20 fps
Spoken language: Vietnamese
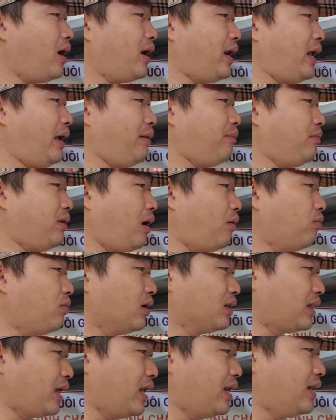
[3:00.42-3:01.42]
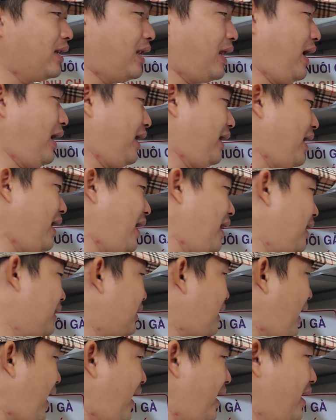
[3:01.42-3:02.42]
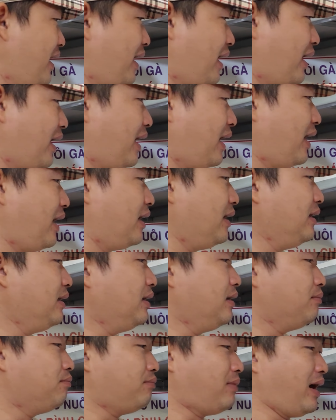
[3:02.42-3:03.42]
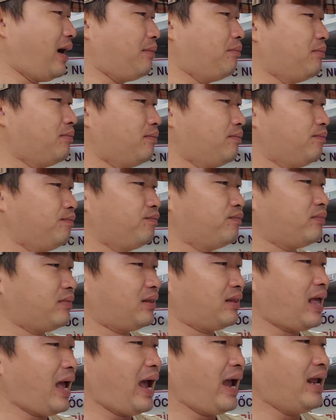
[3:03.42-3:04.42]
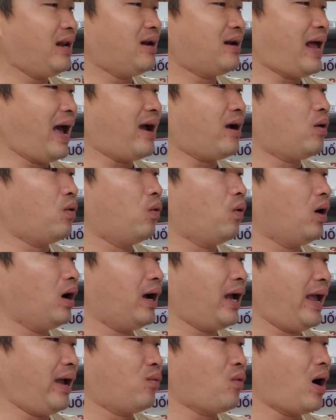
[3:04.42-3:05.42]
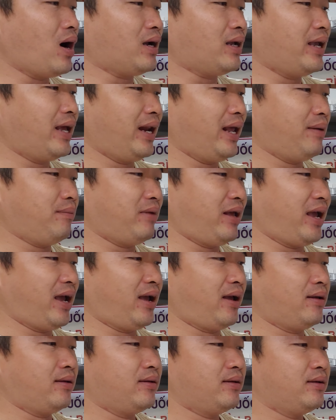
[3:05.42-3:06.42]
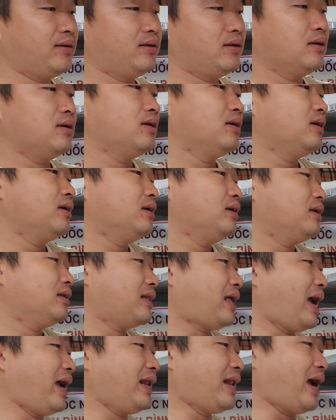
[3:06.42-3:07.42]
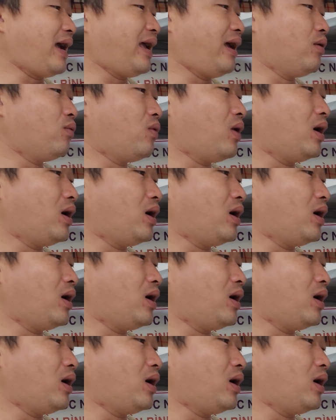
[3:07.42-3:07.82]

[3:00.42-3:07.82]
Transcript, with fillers: anh em không có tin là cái hàng Thái à, mà Thái nó đặt của Hàn Quốc cho anh em nè Thái đặt Hàn